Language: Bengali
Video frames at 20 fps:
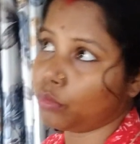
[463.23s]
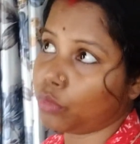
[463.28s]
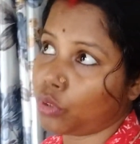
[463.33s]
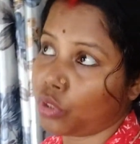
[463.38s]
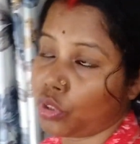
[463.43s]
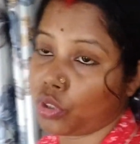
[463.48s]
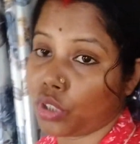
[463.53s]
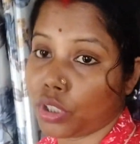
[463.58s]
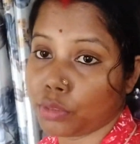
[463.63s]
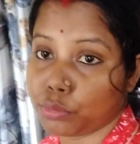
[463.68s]

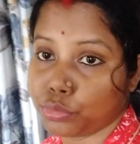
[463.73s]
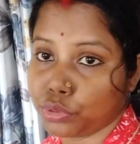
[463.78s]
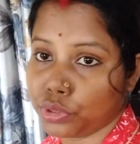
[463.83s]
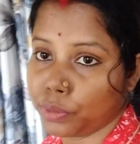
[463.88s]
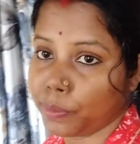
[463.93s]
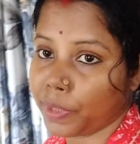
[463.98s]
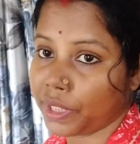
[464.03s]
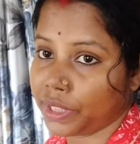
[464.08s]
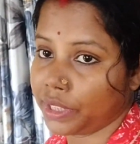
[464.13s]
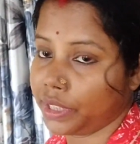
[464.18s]
মনে হয়
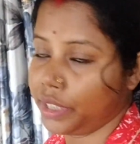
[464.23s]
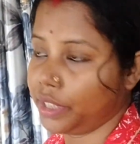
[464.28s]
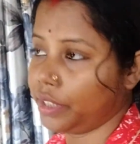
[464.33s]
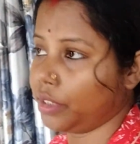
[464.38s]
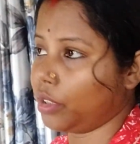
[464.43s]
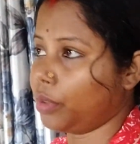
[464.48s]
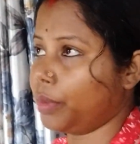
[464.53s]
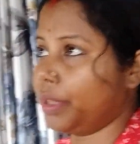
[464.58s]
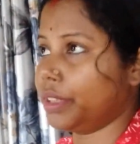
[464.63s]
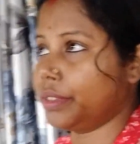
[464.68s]
বুধবার দিন
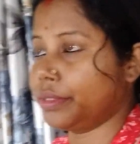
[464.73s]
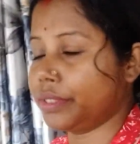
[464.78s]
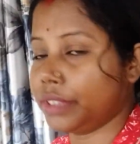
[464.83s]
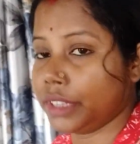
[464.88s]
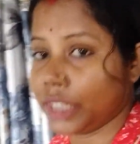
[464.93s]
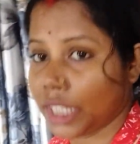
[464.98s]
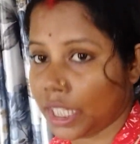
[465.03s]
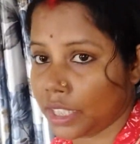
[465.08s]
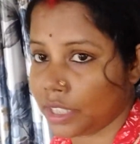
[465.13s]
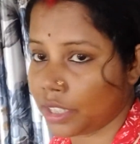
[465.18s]
হবে
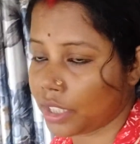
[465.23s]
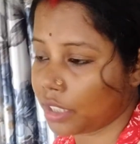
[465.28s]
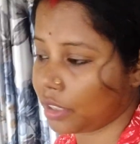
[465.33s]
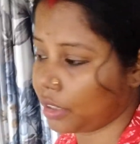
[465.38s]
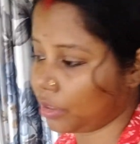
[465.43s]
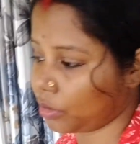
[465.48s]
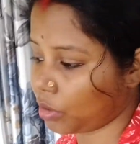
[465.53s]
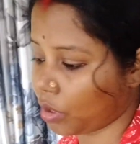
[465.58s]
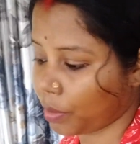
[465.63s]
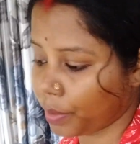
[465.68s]
জানি না
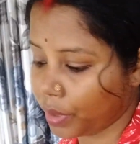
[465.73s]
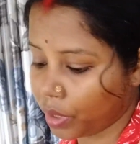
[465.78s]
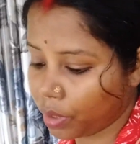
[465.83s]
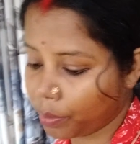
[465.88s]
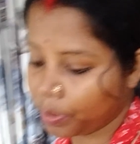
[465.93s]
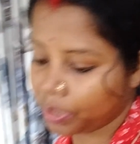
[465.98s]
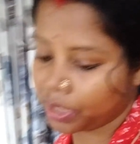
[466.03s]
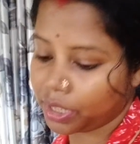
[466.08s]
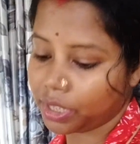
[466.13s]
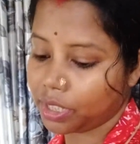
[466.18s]
কবে
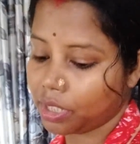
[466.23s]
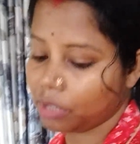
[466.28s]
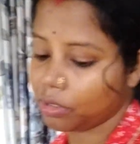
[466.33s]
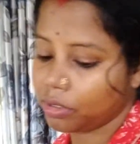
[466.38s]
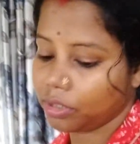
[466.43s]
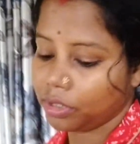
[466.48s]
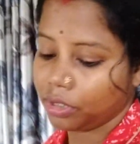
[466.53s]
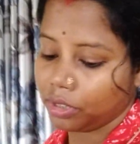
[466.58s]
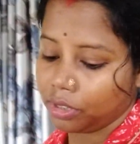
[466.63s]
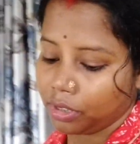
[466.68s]
হবে সেটা
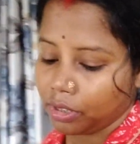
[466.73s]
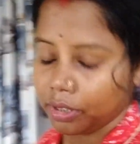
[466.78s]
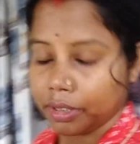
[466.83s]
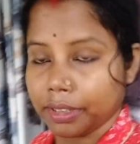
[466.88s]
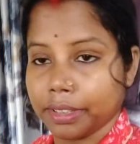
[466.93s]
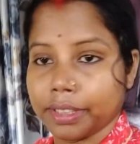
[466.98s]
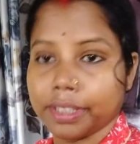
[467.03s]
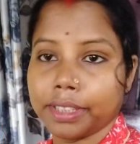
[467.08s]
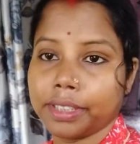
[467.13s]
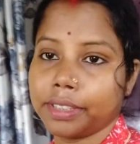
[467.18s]

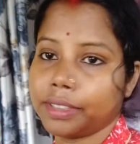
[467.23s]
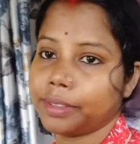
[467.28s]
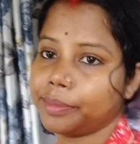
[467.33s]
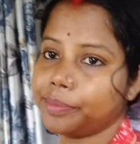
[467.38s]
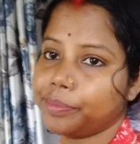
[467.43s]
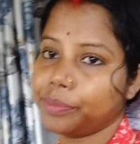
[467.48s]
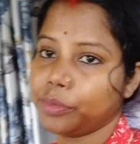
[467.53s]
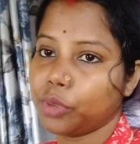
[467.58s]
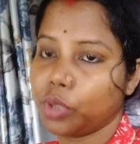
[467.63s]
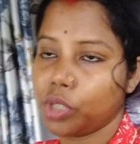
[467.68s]

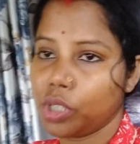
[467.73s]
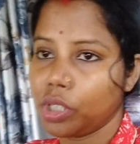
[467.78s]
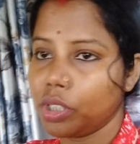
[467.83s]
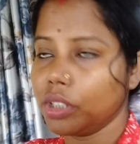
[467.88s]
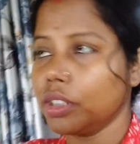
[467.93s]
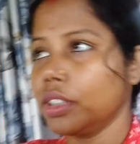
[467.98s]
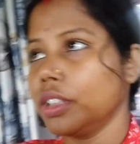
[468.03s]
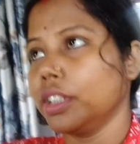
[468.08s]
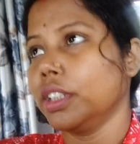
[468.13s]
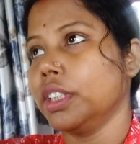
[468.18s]
বলল
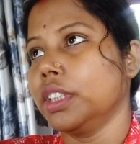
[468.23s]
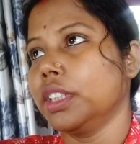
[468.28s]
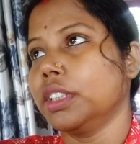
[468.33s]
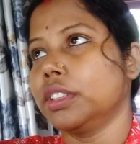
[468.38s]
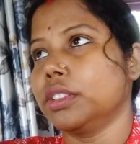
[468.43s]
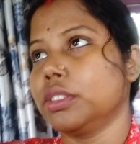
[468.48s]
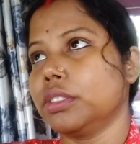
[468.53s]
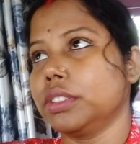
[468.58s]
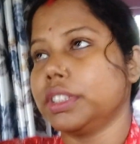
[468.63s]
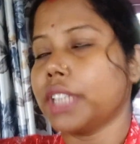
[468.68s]

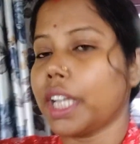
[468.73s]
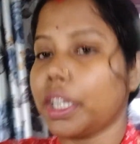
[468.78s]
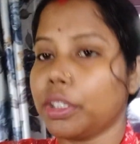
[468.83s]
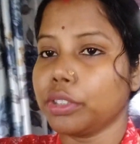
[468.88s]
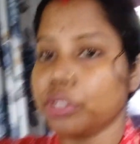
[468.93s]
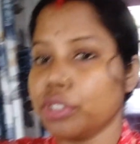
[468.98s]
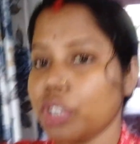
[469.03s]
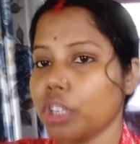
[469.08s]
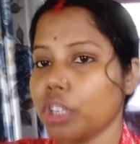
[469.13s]
তো যাই হোক